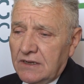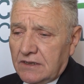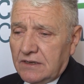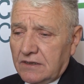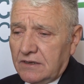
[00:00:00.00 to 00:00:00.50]

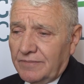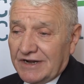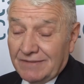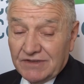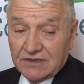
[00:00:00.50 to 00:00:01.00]
eh, i
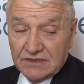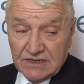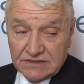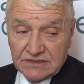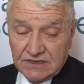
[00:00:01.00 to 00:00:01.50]
parametri di
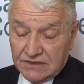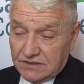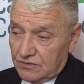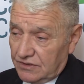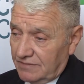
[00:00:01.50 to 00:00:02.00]

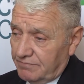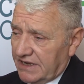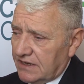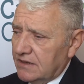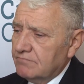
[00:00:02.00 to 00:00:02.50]
assegnazione del bene,